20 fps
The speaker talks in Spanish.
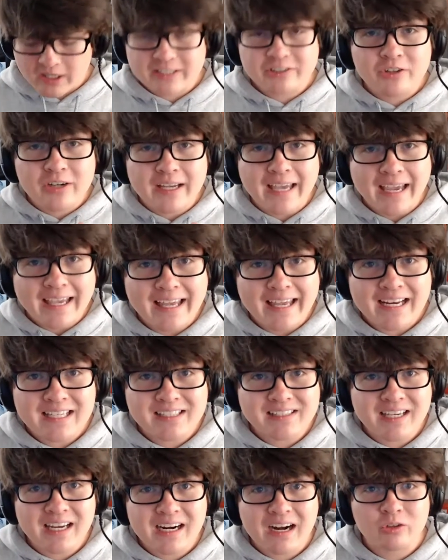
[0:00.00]
qué es lo que
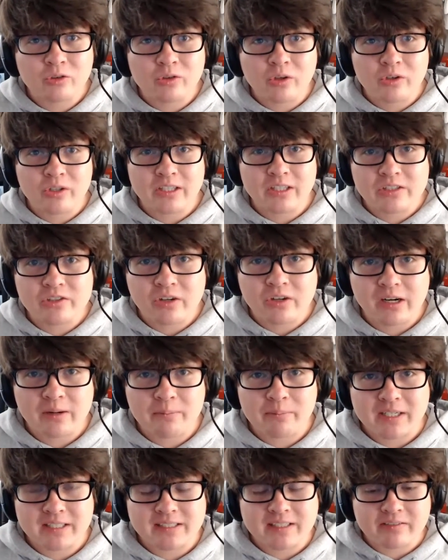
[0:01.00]
crees que el autor quiso
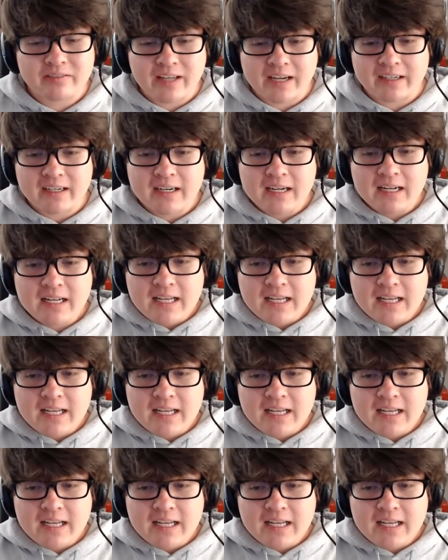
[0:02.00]
representar.